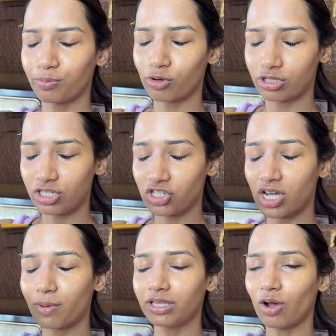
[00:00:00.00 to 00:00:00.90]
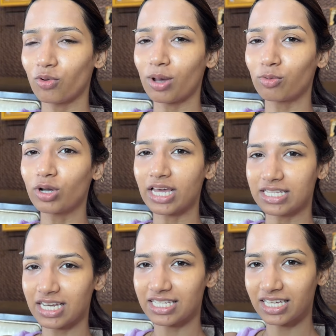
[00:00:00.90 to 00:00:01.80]
प्रोसीजर बताऊंगी आपको
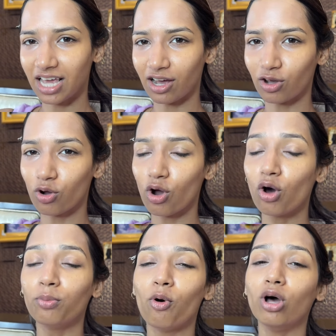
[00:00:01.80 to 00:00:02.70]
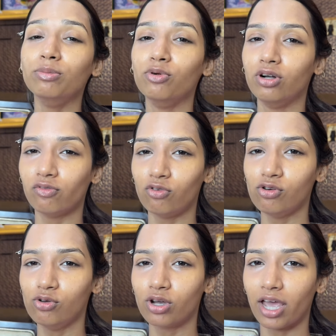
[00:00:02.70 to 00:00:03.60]
कैसे कैसे क्या क्या होगा और बहुत
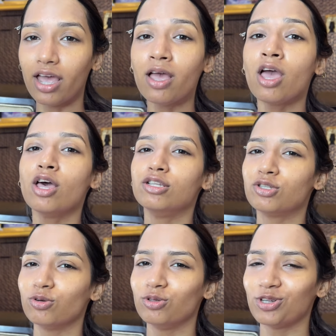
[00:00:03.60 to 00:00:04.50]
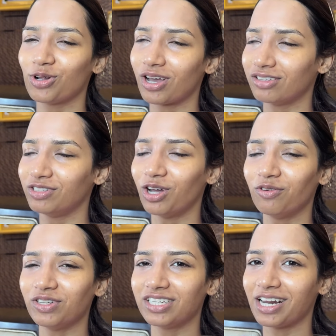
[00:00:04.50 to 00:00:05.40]
ब्यूटीफुल लुक है सो so, चलो गाइज
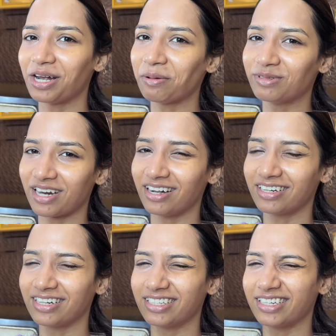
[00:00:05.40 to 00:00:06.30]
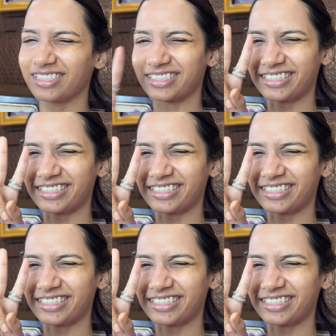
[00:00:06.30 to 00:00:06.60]
विदाउट वेस्टिंग टाइम स्टार्ट करते हैं